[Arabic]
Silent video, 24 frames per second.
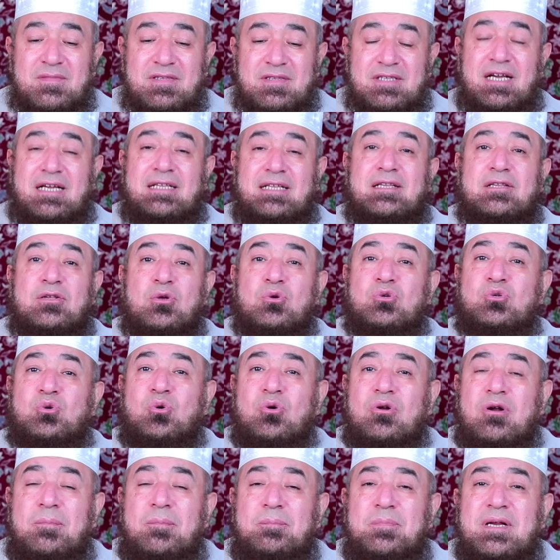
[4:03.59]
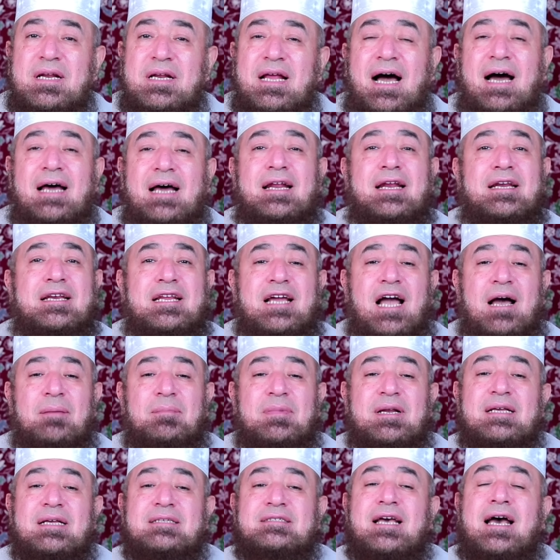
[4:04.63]
نحن نشكر ربنا على النعم
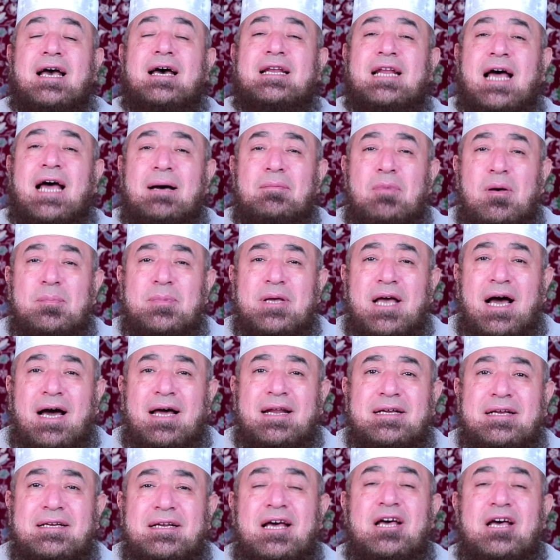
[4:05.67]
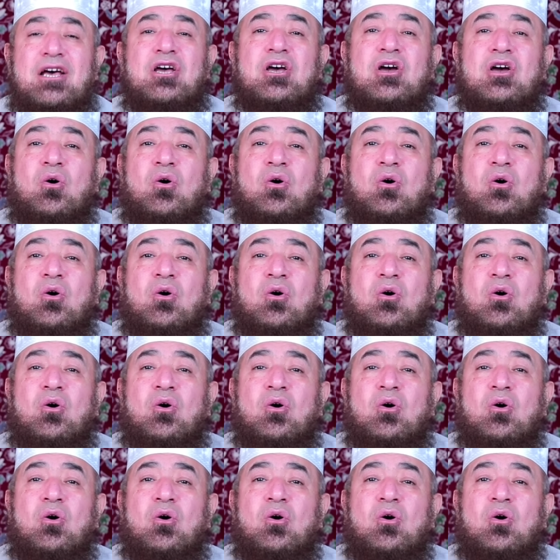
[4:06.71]
التي أنعم بها علينا